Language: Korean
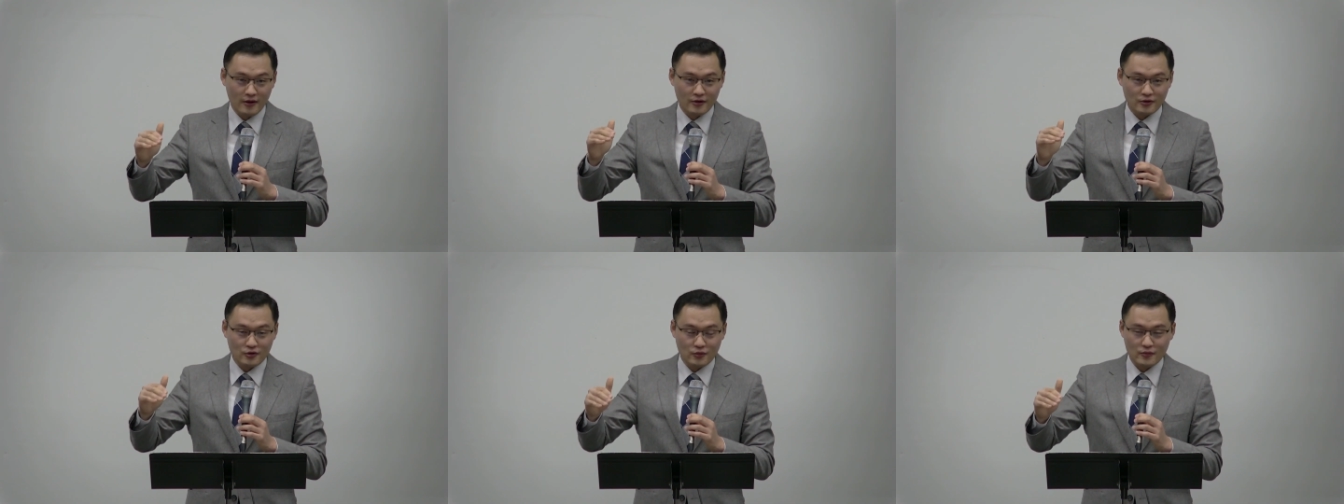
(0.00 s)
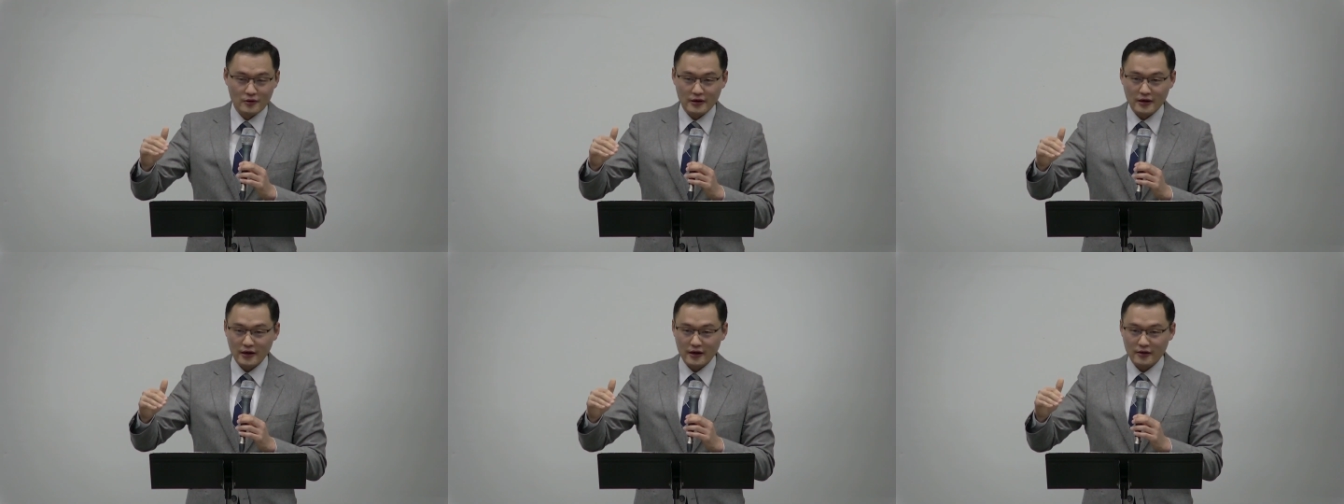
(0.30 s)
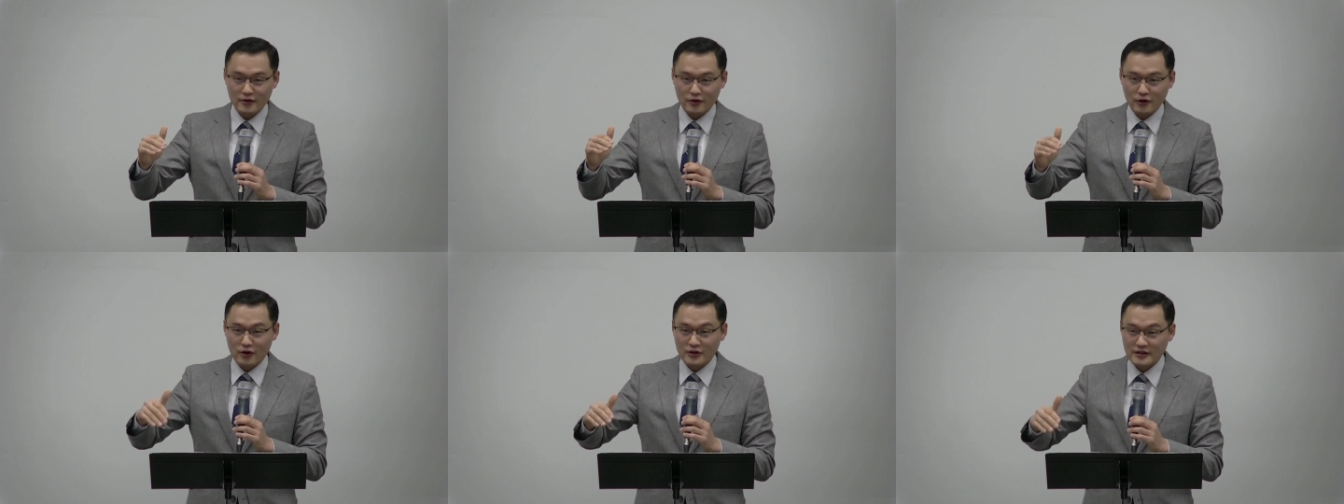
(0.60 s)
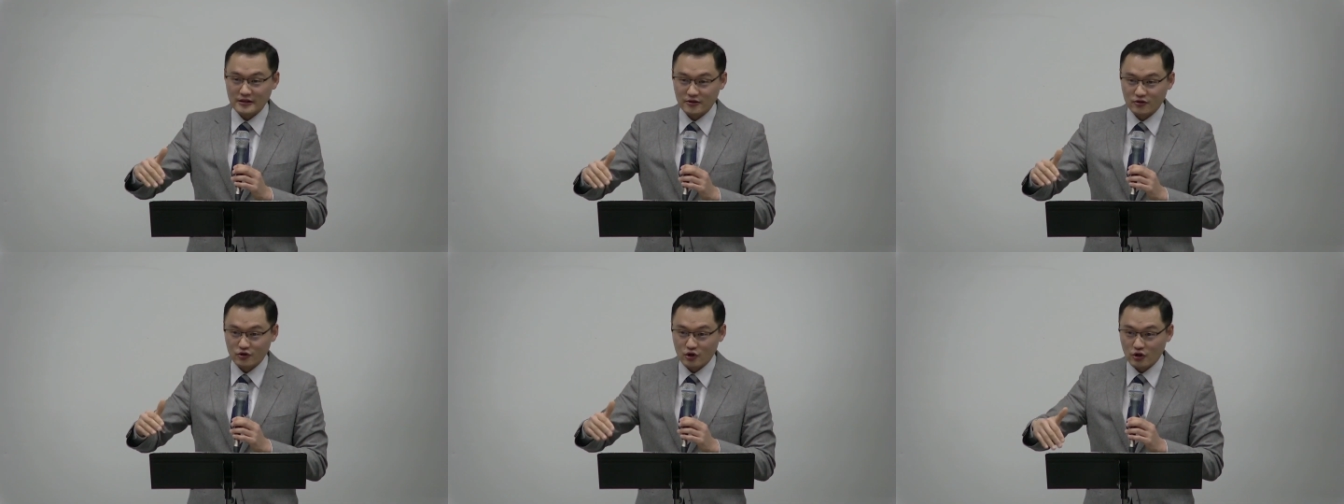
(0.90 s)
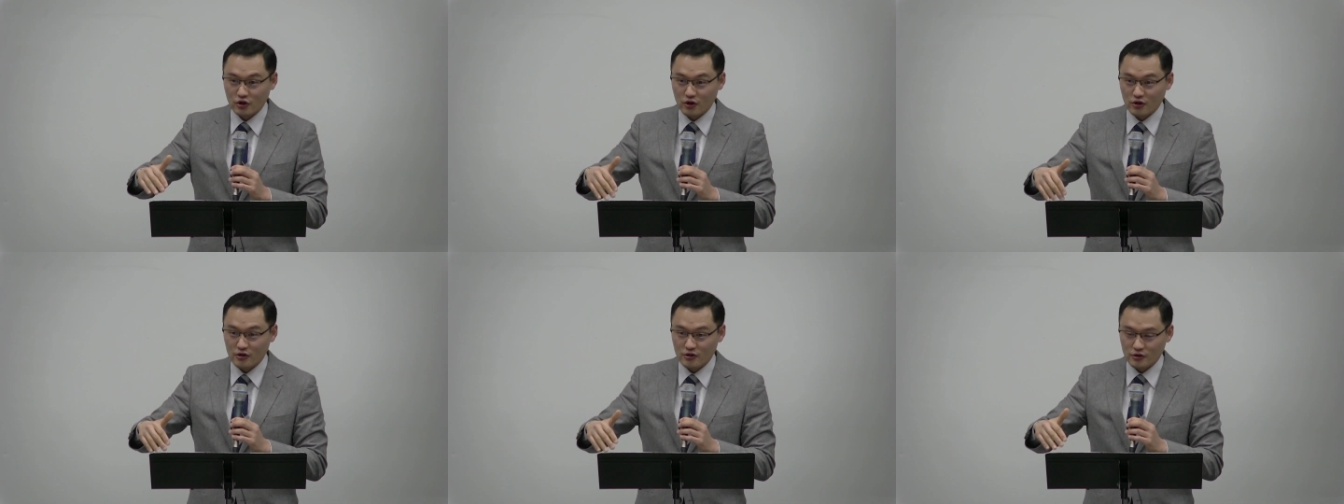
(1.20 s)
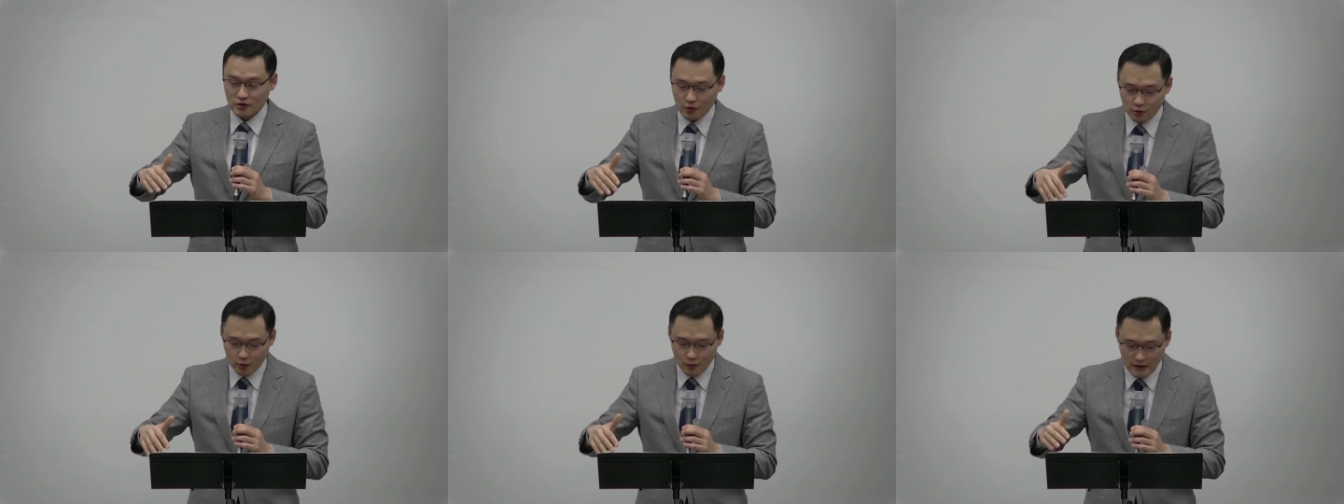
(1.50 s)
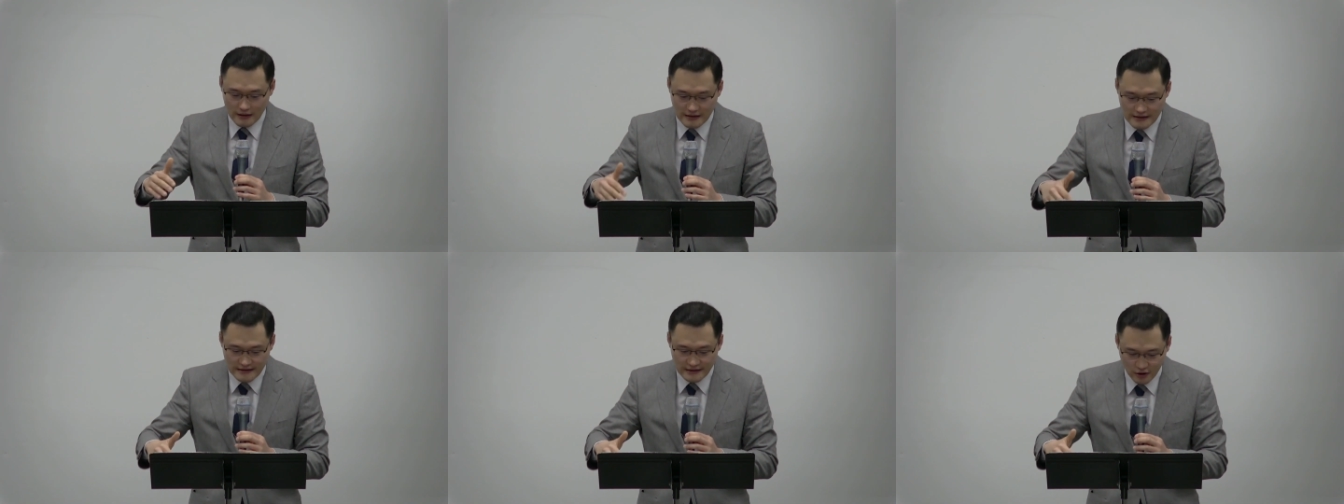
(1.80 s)
좀 이렇게 떨어지는 뒤떨어지는 성도가
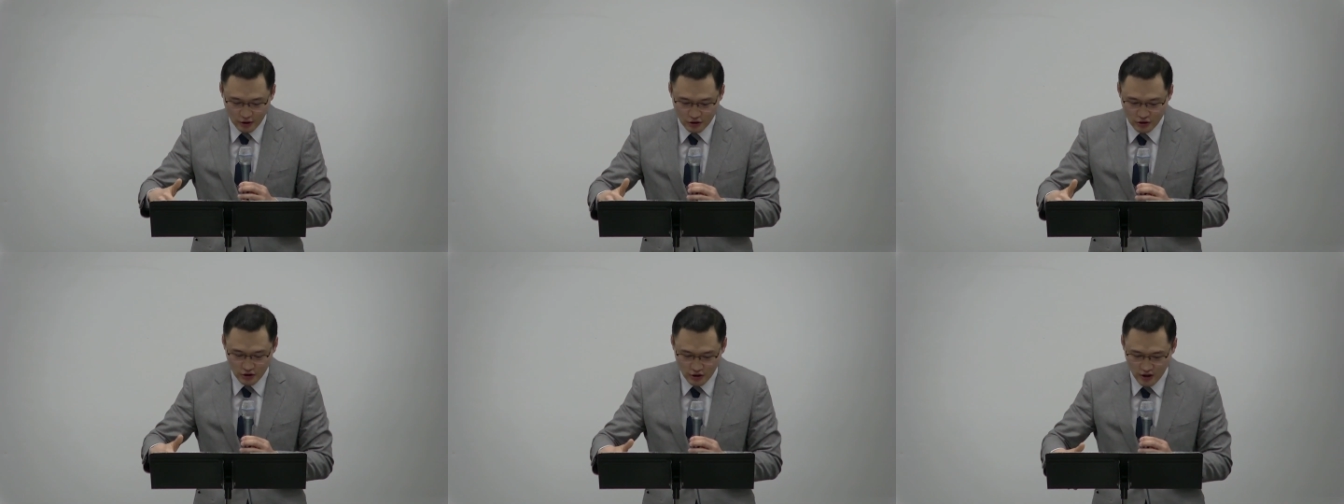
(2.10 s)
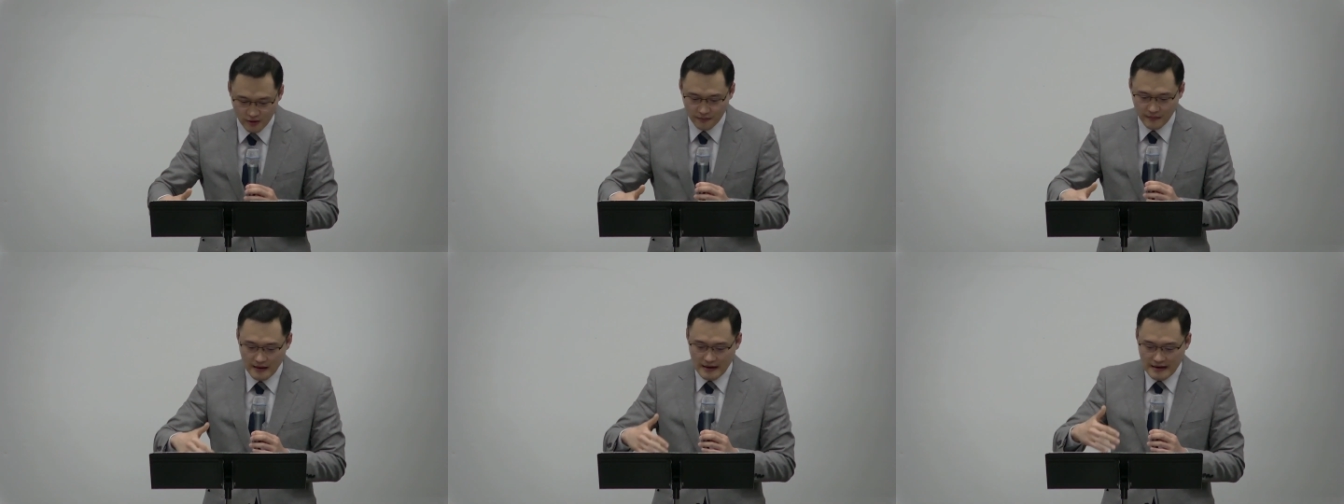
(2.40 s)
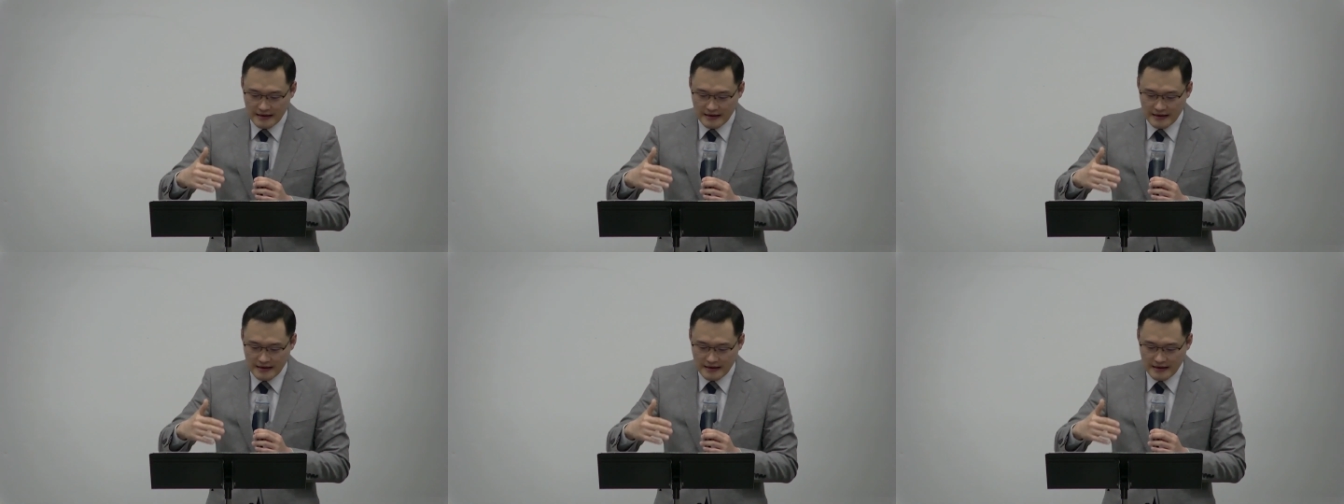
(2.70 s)
있는 것처럼